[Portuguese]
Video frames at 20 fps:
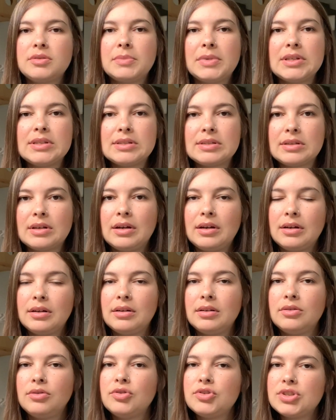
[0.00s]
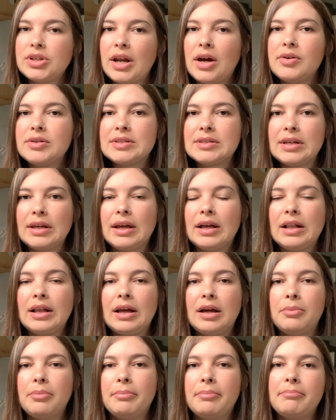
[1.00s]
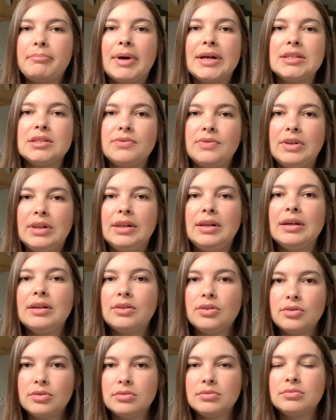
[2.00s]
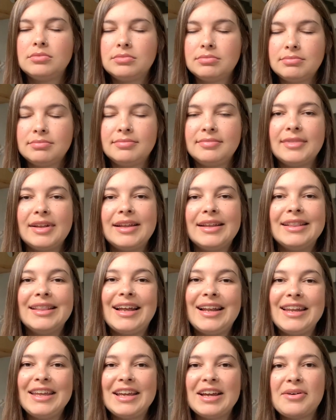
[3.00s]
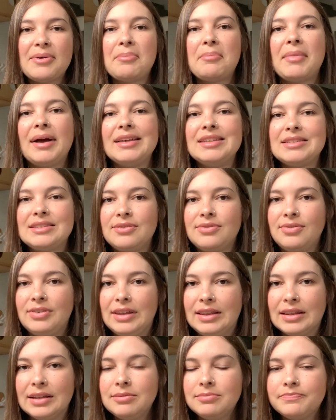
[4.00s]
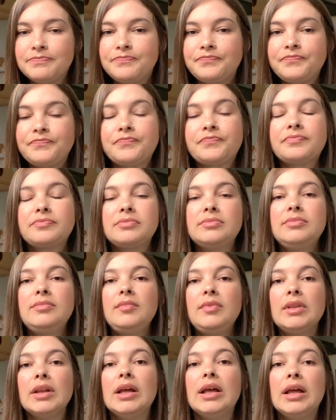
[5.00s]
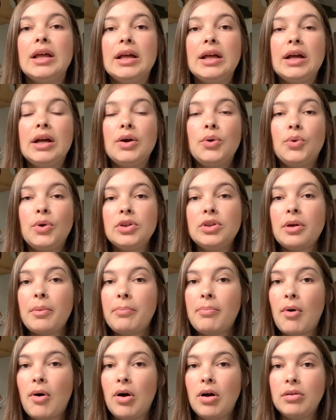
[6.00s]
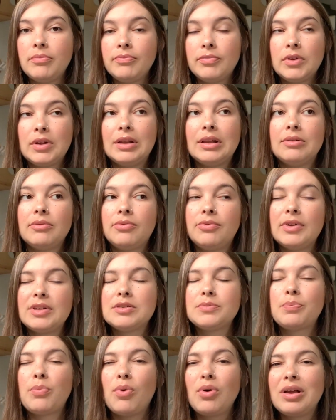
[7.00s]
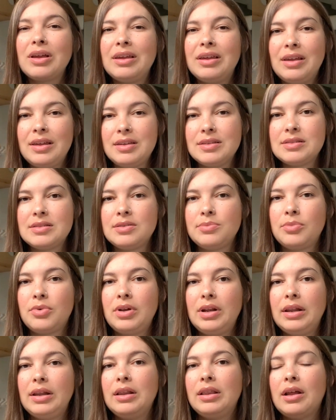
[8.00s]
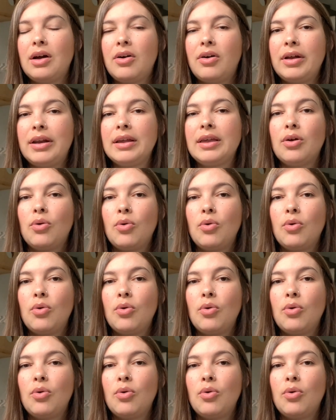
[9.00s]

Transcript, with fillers: mas uh, no geral, assim, ela é mais fininha, do, na linha mais fina. Quanto a pó, fez pouquíssimo ali na hora que